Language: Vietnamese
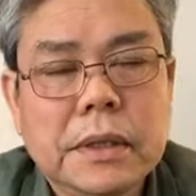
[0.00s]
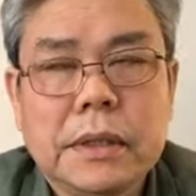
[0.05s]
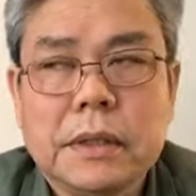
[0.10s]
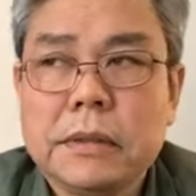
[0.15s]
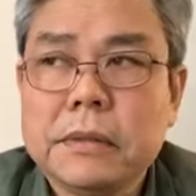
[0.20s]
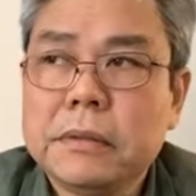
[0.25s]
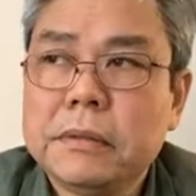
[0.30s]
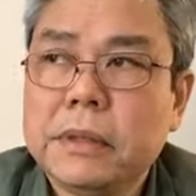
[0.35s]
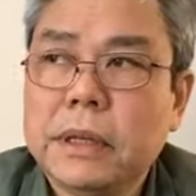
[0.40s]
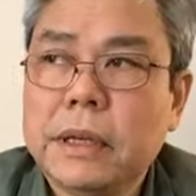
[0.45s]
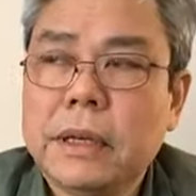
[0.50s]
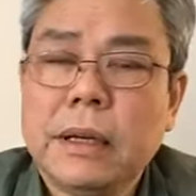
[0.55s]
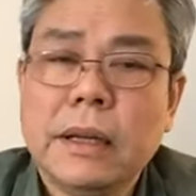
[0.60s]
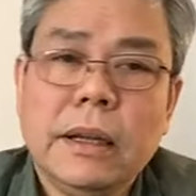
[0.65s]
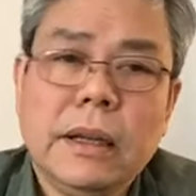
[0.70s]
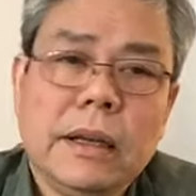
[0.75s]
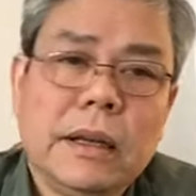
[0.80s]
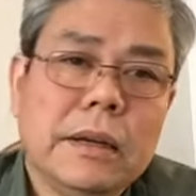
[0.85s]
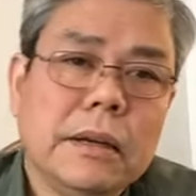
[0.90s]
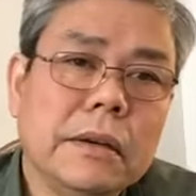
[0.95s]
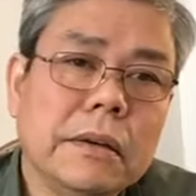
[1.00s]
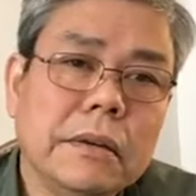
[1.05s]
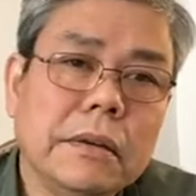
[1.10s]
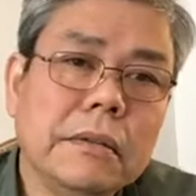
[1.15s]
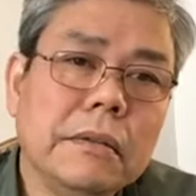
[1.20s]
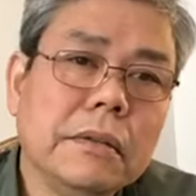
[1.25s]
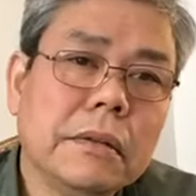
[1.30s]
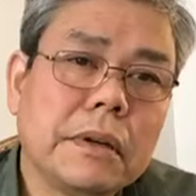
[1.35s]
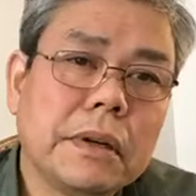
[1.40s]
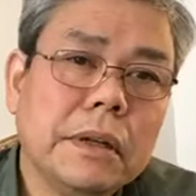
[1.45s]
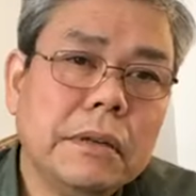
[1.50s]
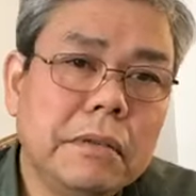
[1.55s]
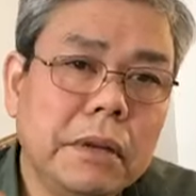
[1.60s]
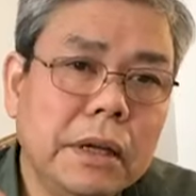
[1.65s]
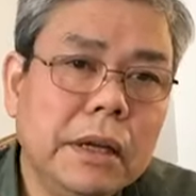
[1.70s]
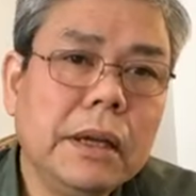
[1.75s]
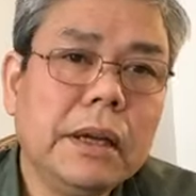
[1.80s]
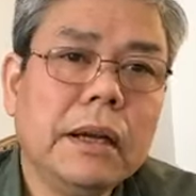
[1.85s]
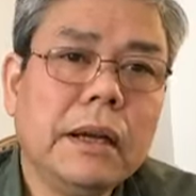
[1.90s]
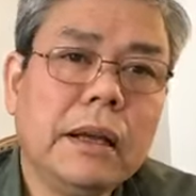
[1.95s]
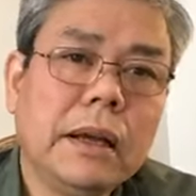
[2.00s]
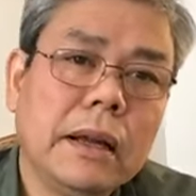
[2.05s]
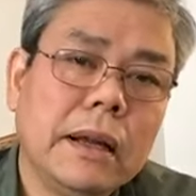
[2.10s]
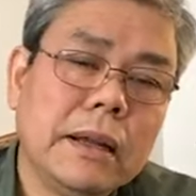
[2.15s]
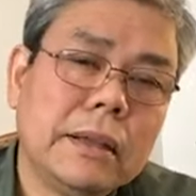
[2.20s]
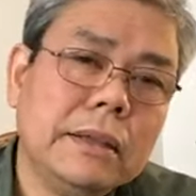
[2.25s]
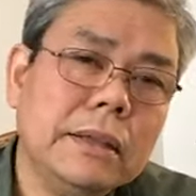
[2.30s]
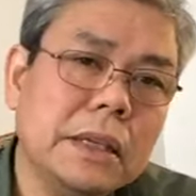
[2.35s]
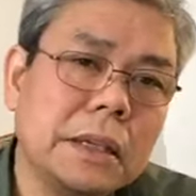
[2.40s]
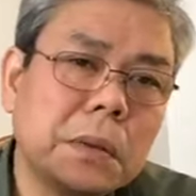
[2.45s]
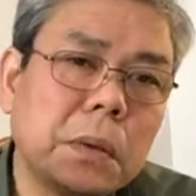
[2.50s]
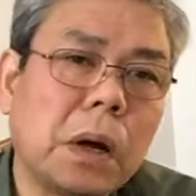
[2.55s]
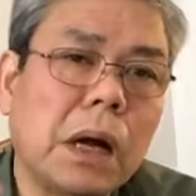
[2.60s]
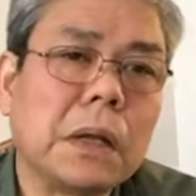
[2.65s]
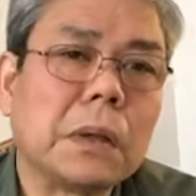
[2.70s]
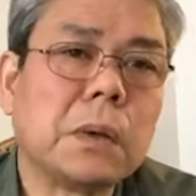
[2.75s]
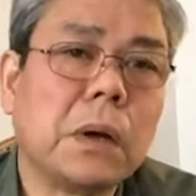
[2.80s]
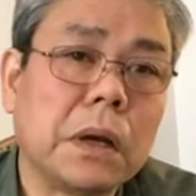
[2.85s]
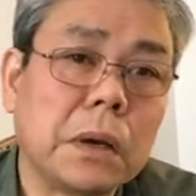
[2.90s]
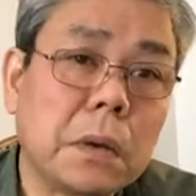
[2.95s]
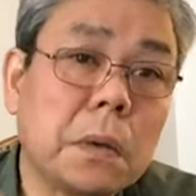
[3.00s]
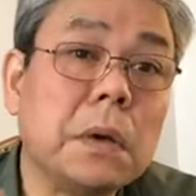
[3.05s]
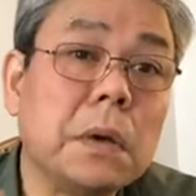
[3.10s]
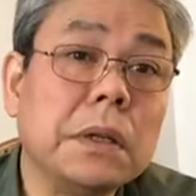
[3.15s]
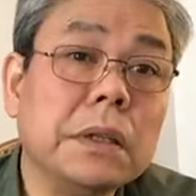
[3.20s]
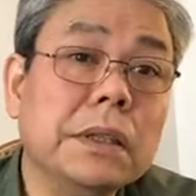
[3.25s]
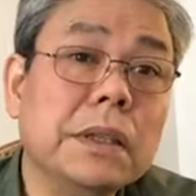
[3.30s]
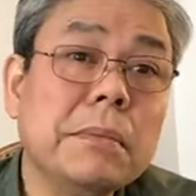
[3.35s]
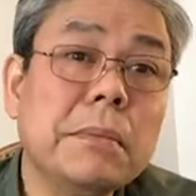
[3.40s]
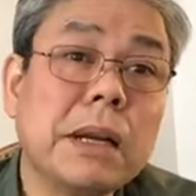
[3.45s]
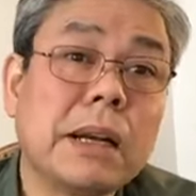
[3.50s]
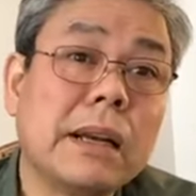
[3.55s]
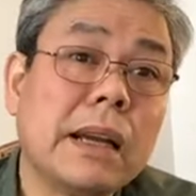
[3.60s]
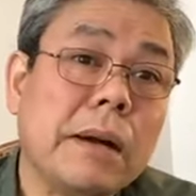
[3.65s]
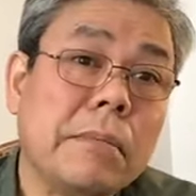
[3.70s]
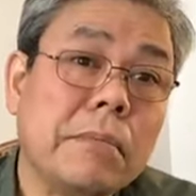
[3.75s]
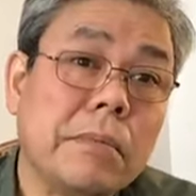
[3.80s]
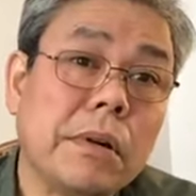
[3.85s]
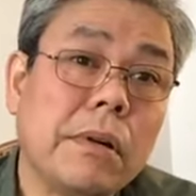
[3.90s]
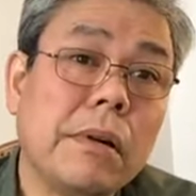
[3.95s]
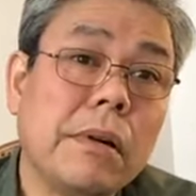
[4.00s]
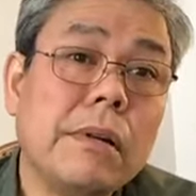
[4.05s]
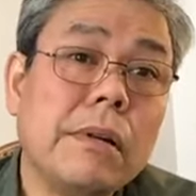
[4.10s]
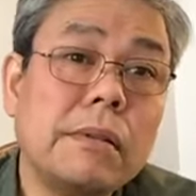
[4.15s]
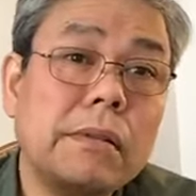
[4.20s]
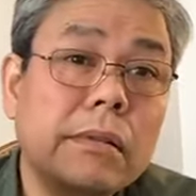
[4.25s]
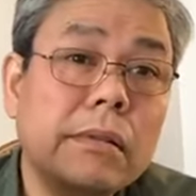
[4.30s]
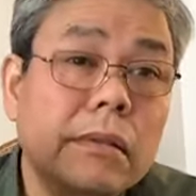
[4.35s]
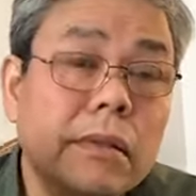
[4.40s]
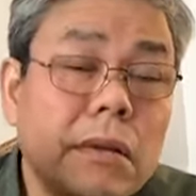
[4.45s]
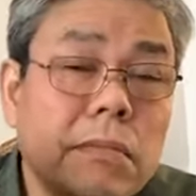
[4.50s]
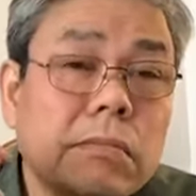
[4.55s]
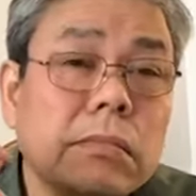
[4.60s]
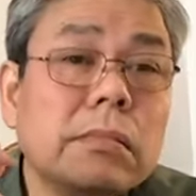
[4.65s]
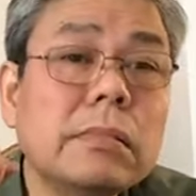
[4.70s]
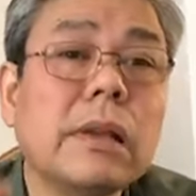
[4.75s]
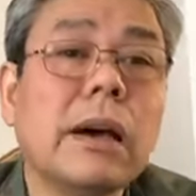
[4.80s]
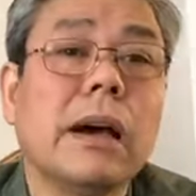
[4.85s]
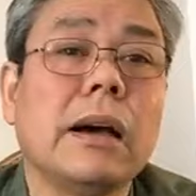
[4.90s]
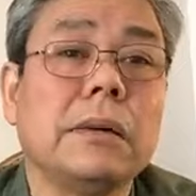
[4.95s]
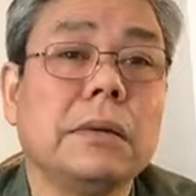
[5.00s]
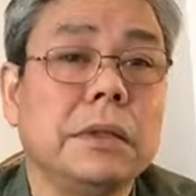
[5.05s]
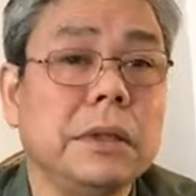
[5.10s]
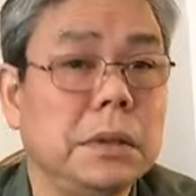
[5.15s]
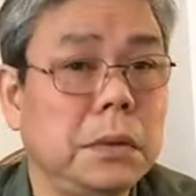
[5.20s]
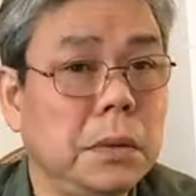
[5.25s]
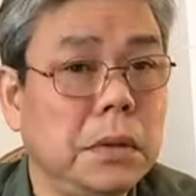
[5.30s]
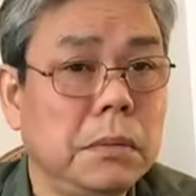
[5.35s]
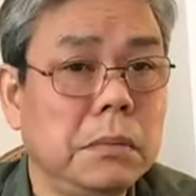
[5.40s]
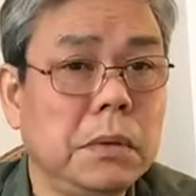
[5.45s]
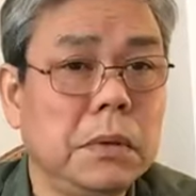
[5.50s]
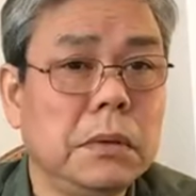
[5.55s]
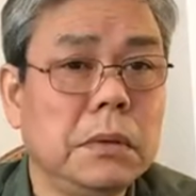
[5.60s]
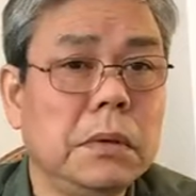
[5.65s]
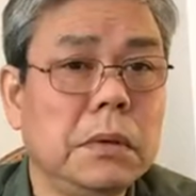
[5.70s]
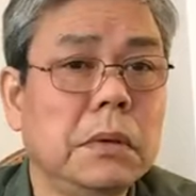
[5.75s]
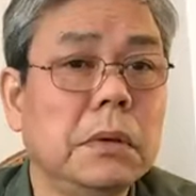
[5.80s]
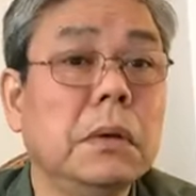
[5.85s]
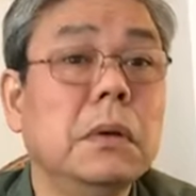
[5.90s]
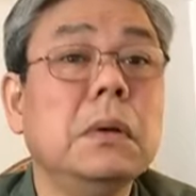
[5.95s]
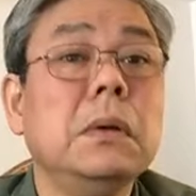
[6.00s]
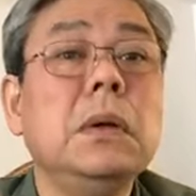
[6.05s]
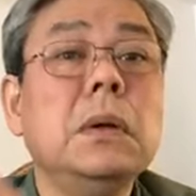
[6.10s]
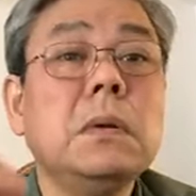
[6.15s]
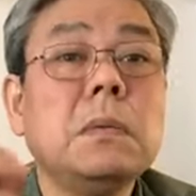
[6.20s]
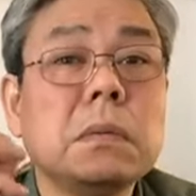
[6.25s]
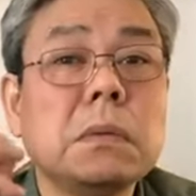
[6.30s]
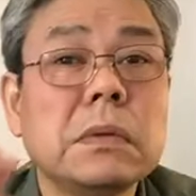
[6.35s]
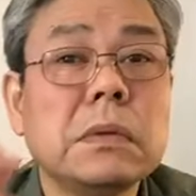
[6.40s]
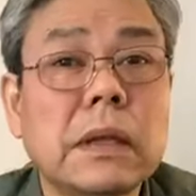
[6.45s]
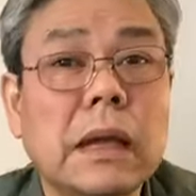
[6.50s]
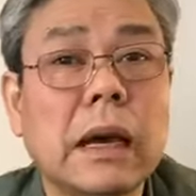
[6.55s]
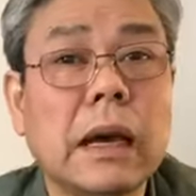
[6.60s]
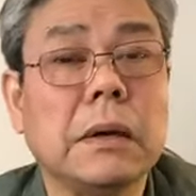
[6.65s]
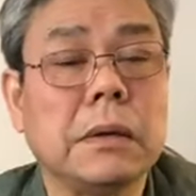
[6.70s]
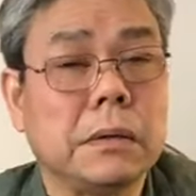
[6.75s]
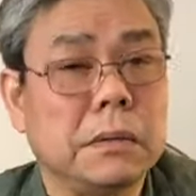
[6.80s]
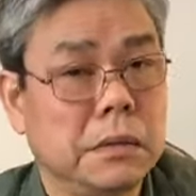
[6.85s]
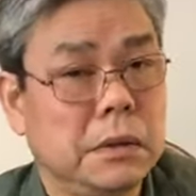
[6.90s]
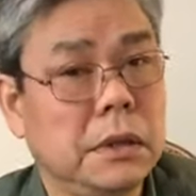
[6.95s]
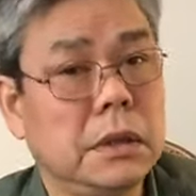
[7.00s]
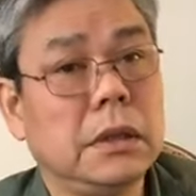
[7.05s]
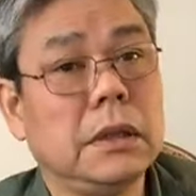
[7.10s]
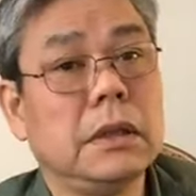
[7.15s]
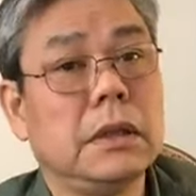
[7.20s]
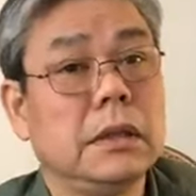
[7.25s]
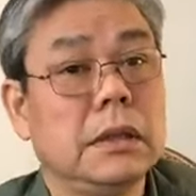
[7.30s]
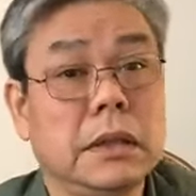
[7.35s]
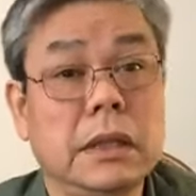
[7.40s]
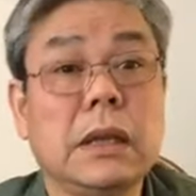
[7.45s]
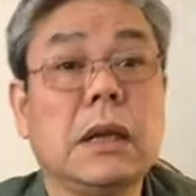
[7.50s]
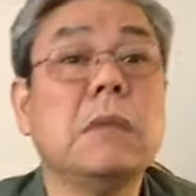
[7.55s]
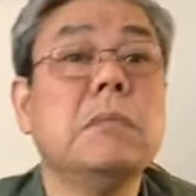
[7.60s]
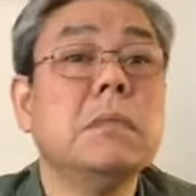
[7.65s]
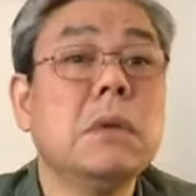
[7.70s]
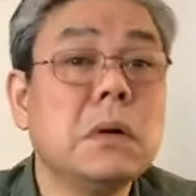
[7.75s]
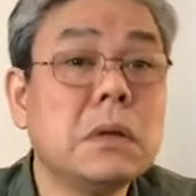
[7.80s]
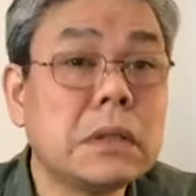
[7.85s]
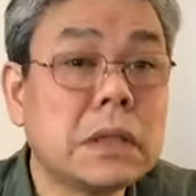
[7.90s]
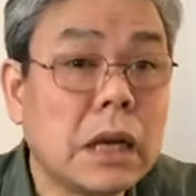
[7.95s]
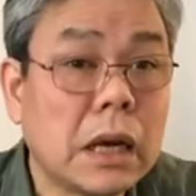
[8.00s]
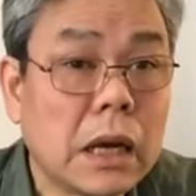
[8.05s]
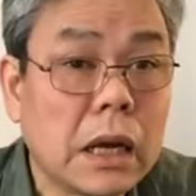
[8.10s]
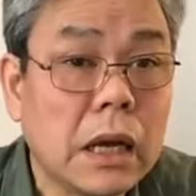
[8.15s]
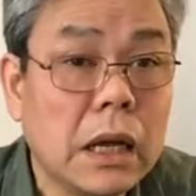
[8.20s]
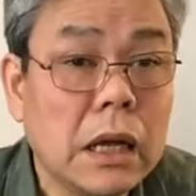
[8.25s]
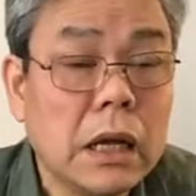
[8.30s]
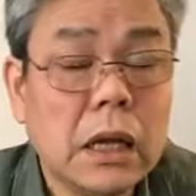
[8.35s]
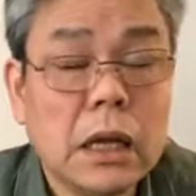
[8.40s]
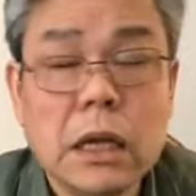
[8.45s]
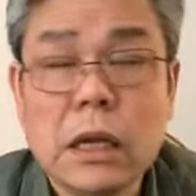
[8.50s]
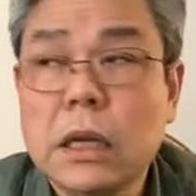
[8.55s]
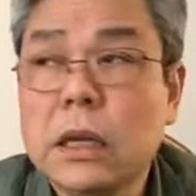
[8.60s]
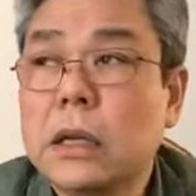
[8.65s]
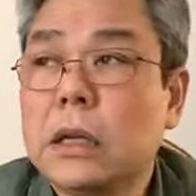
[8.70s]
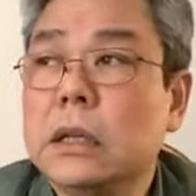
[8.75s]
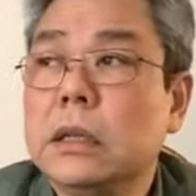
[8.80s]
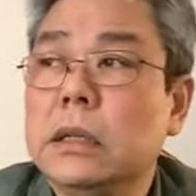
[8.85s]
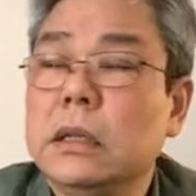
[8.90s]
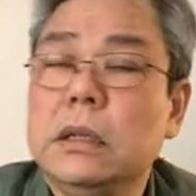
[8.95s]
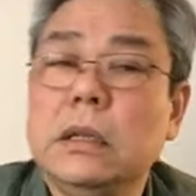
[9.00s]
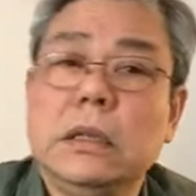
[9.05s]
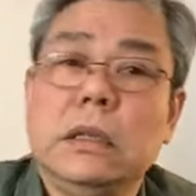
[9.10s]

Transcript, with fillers: và uh, cái vấn đề là những thỏa thuận của những mật đàm đó lúc nào thì tuyên bố lúc nào thì thì công bố ra uh,